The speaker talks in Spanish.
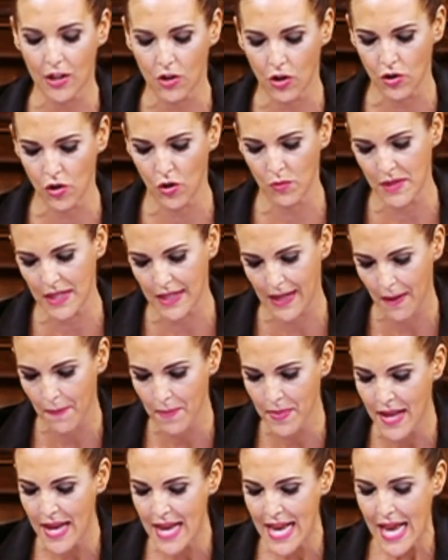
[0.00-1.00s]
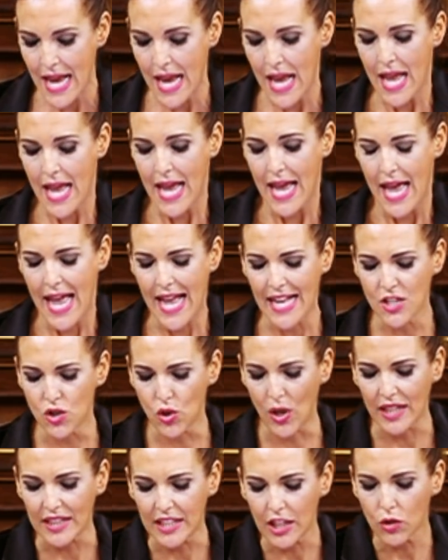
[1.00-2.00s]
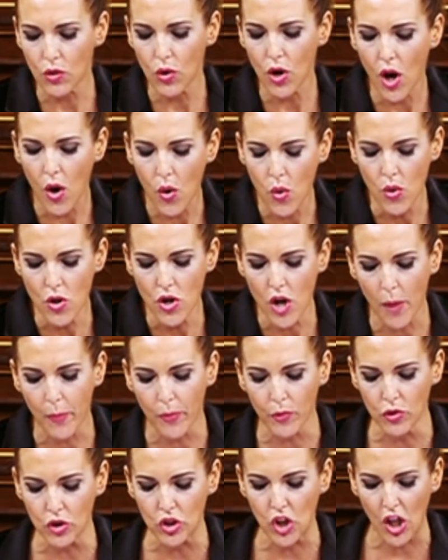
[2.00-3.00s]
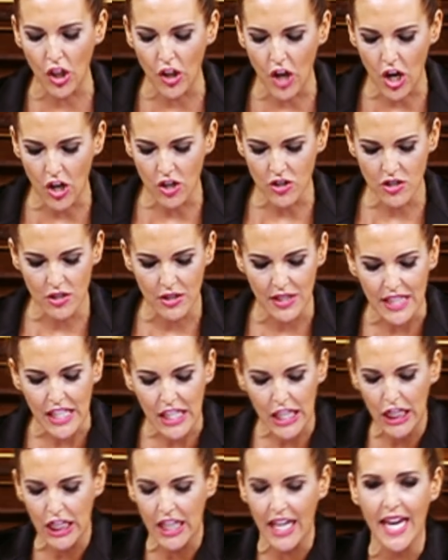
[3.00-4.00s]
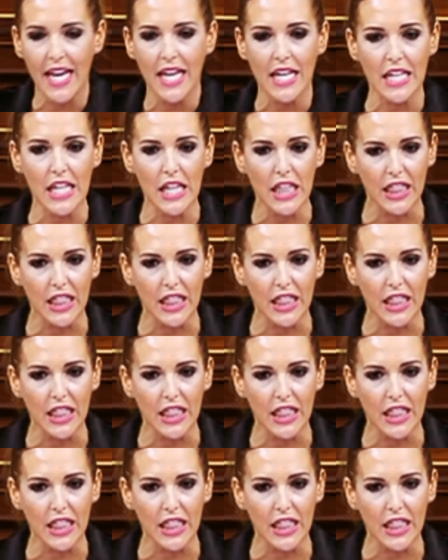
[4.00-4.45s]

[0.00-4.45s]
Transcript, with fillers: económica. En su artículo 1.2 dice, y